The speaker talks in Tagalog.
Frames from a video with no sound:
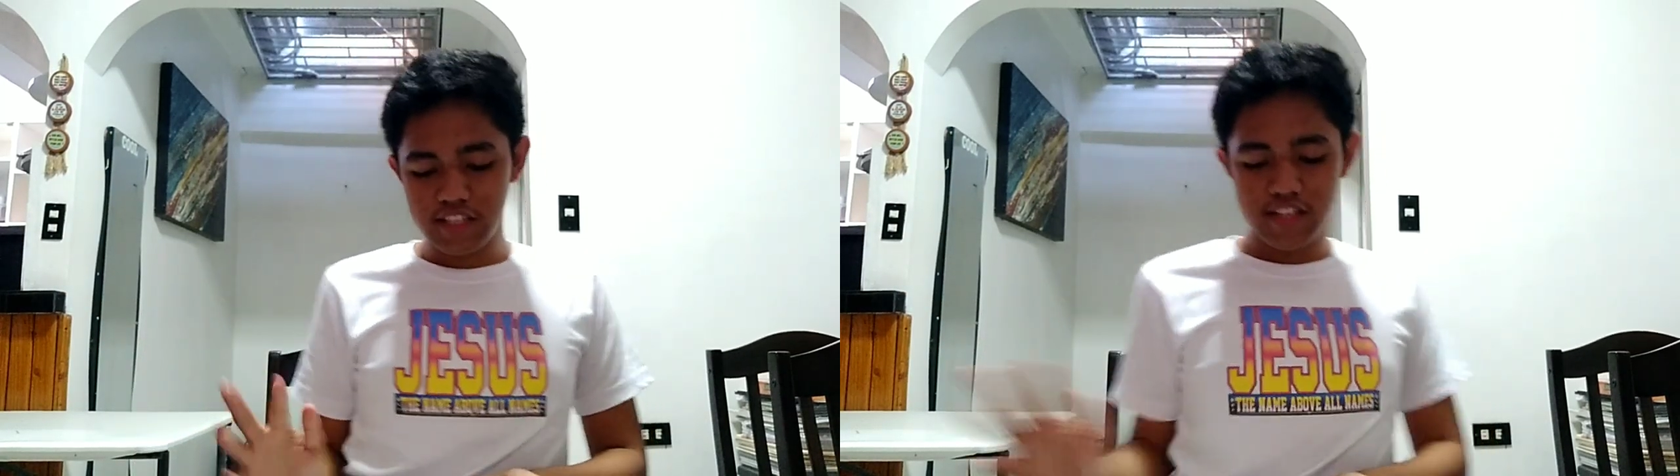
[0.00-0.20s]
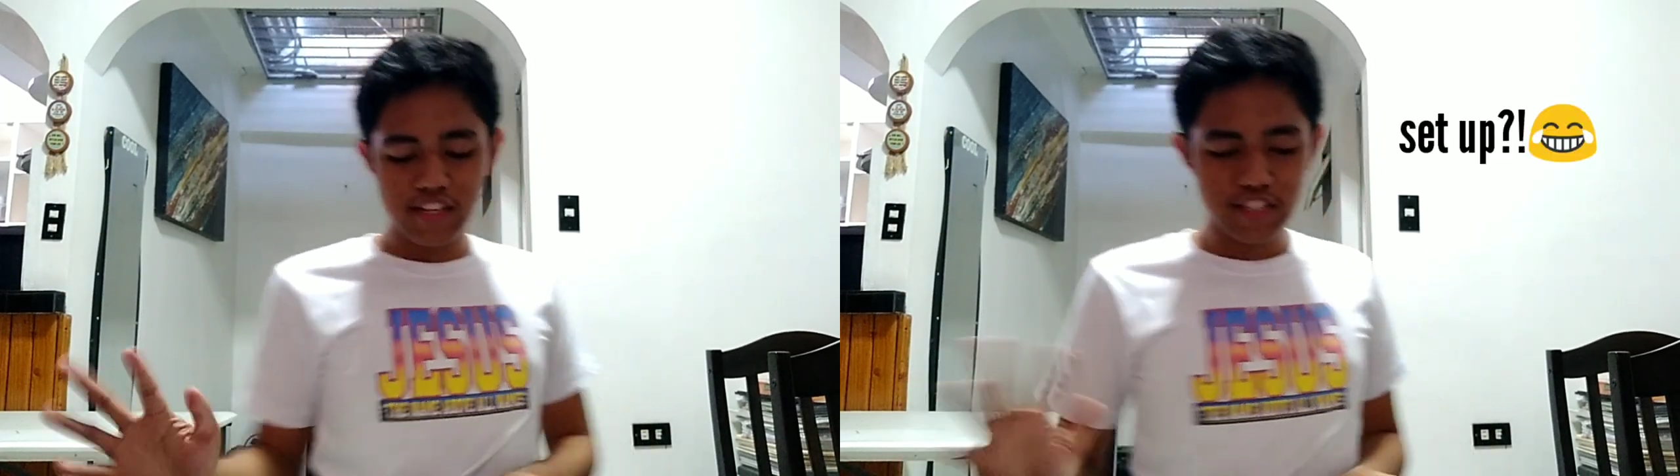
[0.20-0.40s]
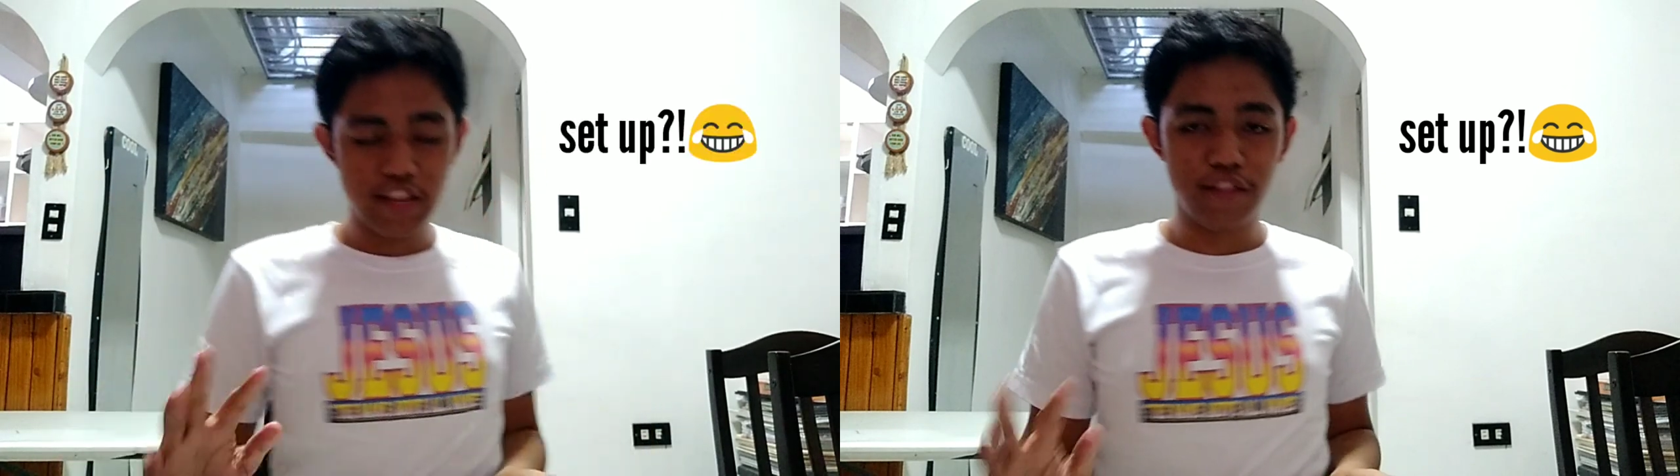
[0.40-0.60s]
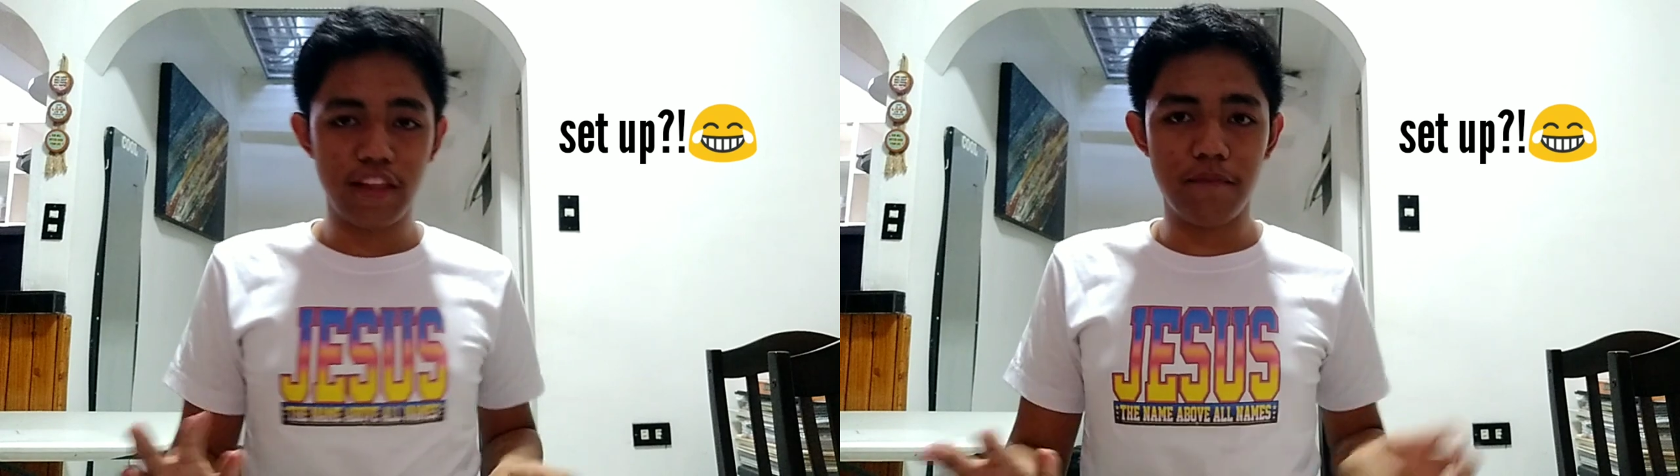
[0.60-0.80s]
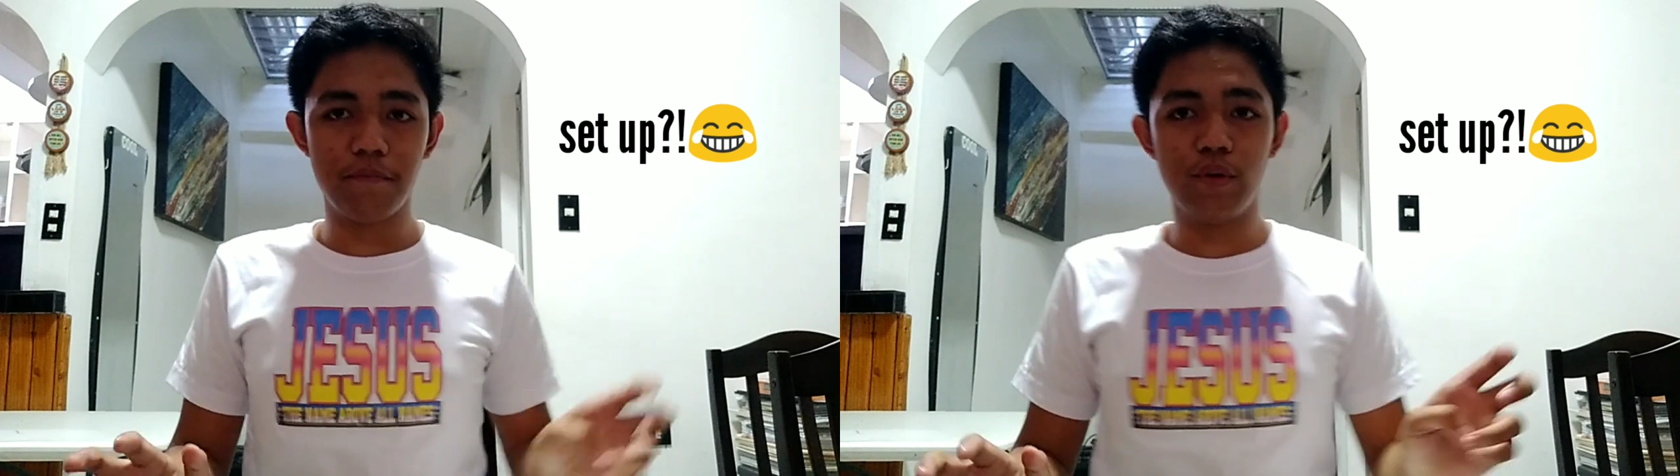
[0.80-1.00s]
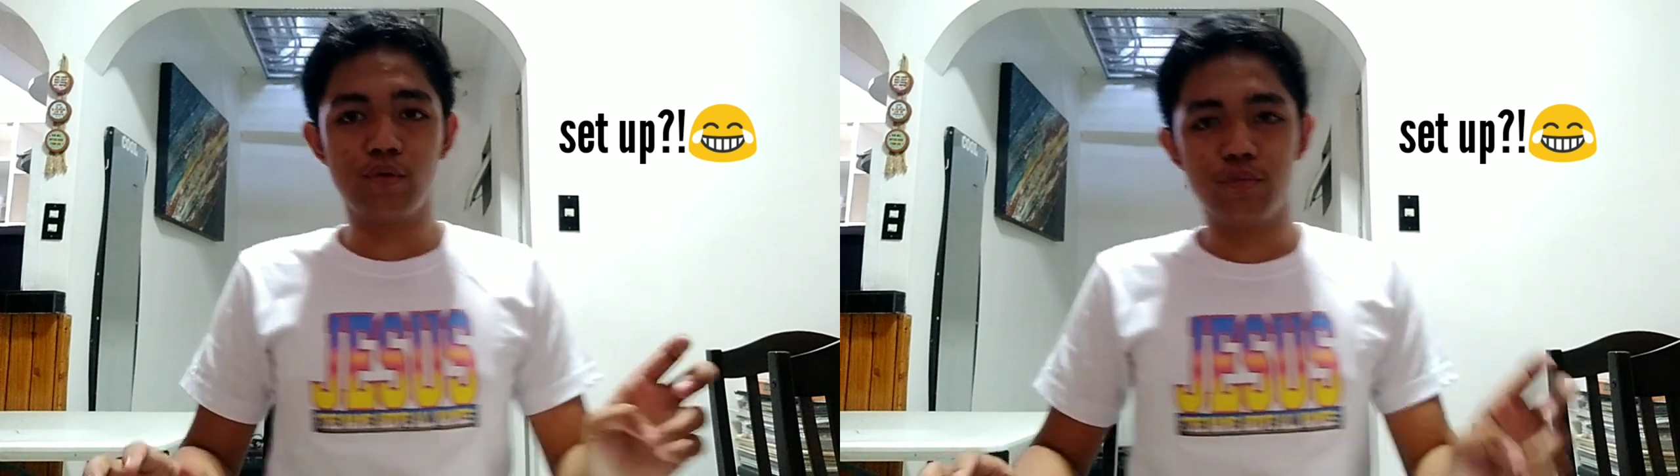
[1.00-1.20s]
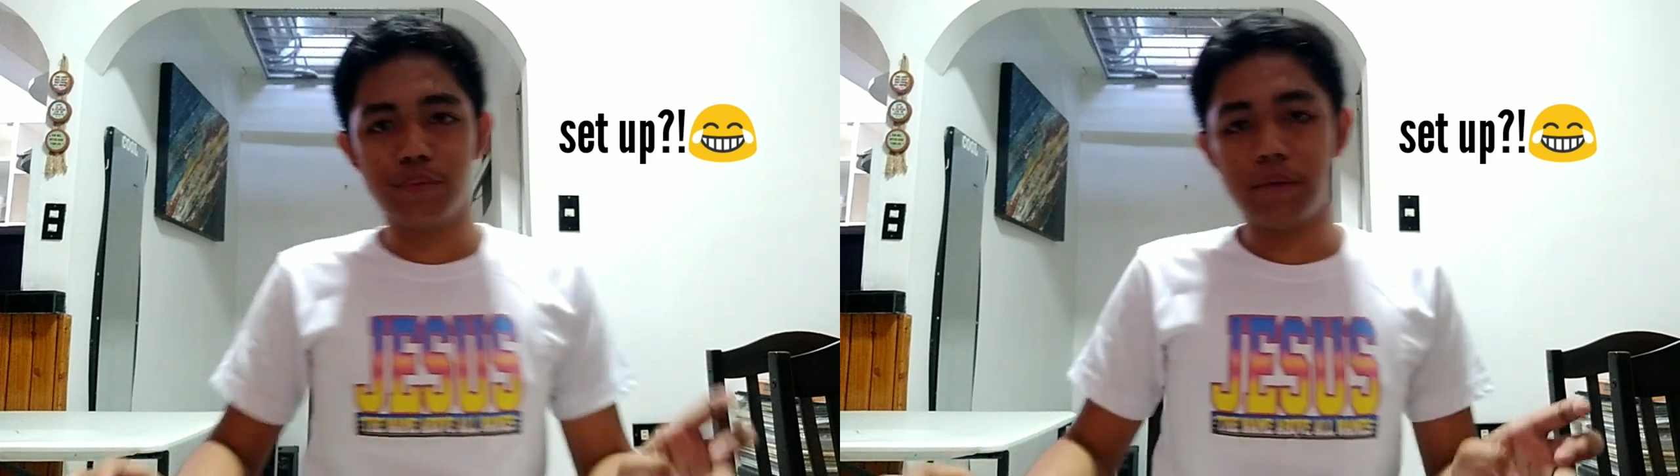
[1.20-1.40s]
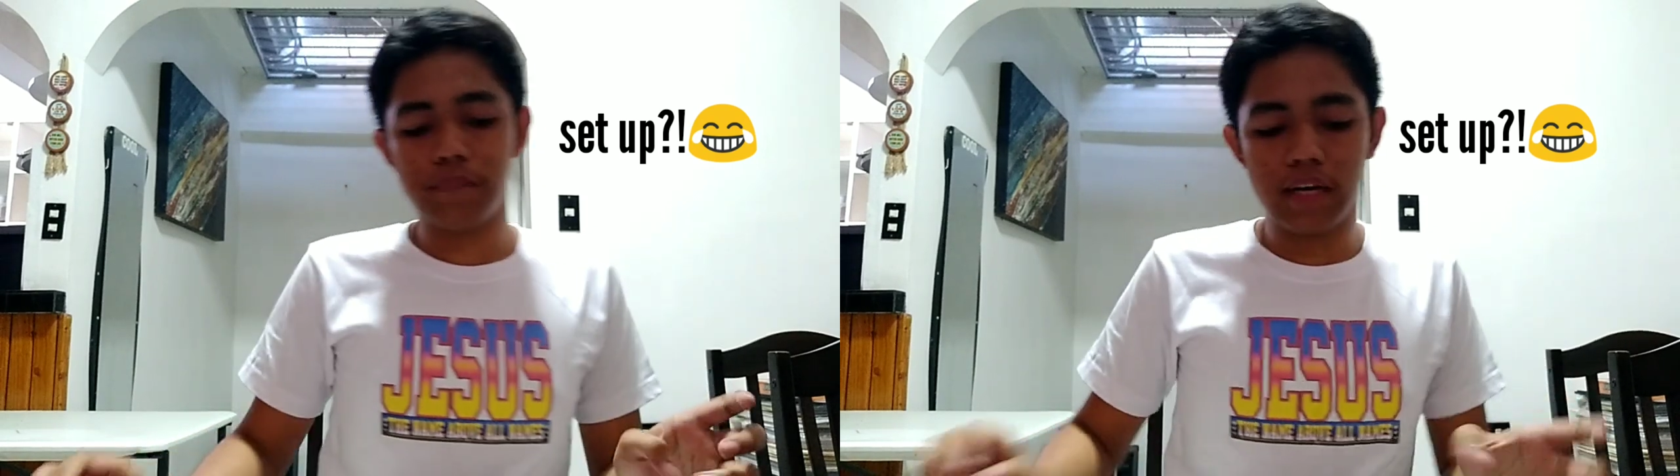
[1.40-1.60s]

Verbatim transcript: i-set up yung mga